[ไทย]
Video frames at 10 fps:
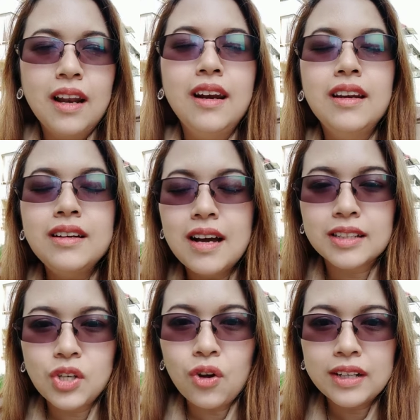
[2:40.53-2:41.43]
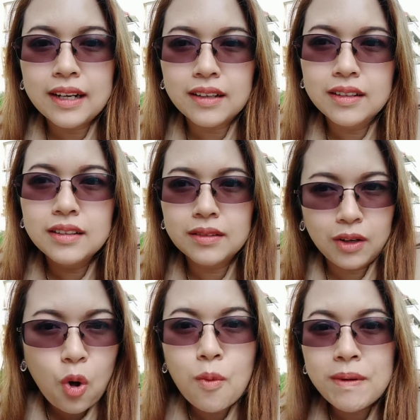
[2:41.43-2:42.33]
เลือกช่องคือ
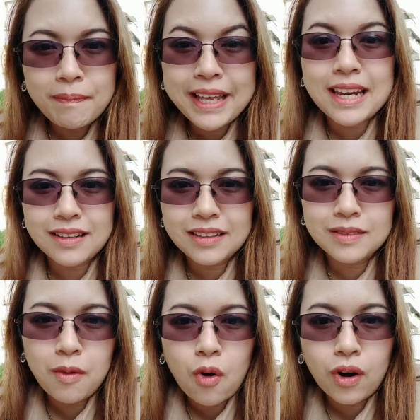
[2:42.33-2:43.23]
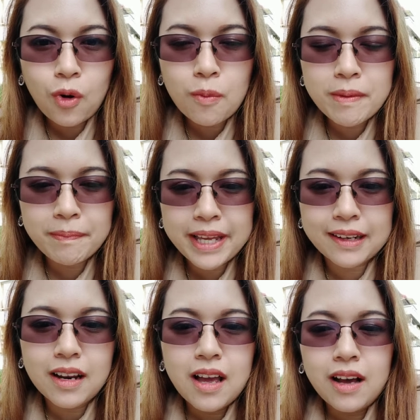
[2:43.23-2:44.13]
โลกมันเปลี่ยน ถึงบอกว่าโลกมันเปลี่ยน
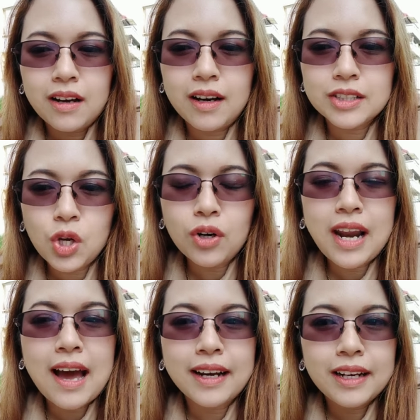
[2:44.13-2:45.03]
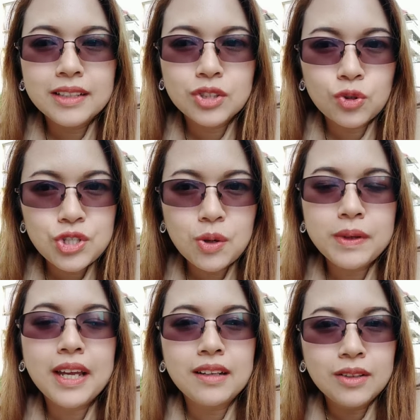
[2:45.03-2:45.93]
ช่องทางในโซเชียลมี
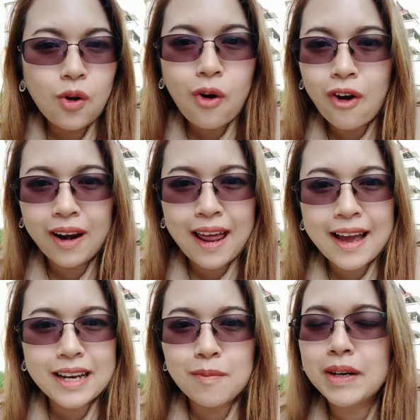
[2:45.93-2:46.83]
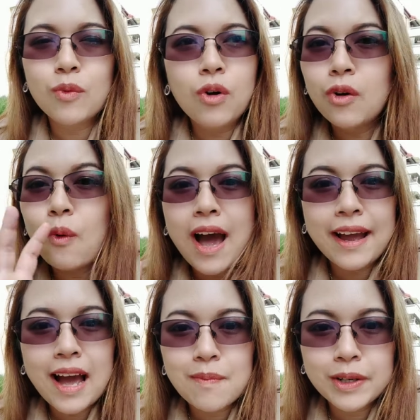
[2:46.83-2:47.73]
เดียหรือโลกออนไลน์เนี่ยมันเวอร์ไว
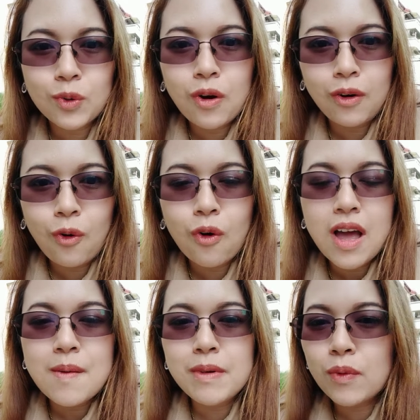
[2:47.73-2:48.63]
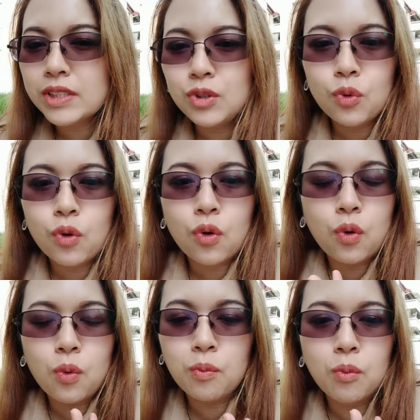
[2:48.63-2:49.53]
ค่ะมันทั่วโลก ไม่ว่าจะอยู่
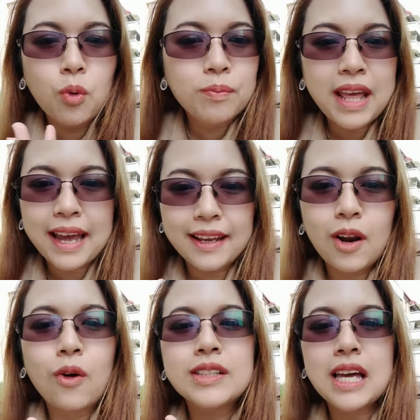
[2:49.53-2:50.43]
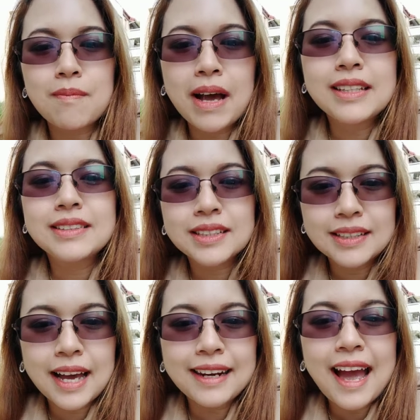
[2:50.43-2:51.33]
มุมไหนเราก็สามารถเจอ
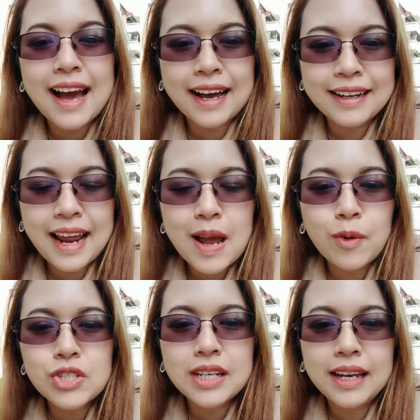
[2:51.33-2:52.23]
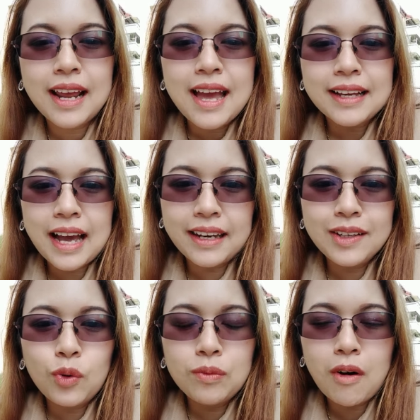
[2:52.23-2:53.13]
กันหากันได้ เพราะฉะนั้นการที่
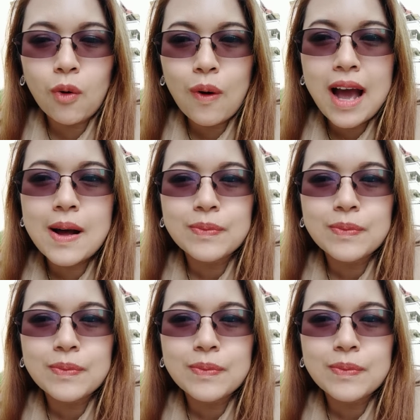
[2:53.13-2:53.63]
คุณบอกว่า